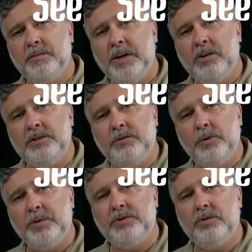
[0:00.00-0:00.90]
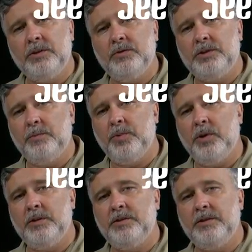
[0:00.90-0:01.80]
Maiores informações você
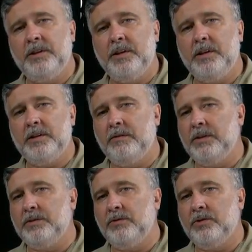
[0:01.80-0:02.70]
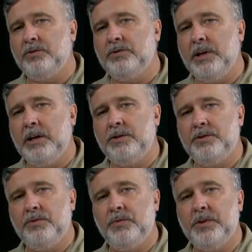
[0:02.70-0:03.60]
pode ter através do nosso
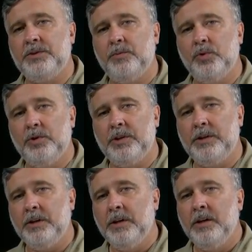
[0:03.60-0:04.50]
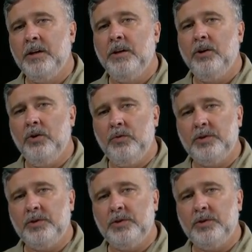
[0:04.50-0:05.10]
site, do Facebook, ou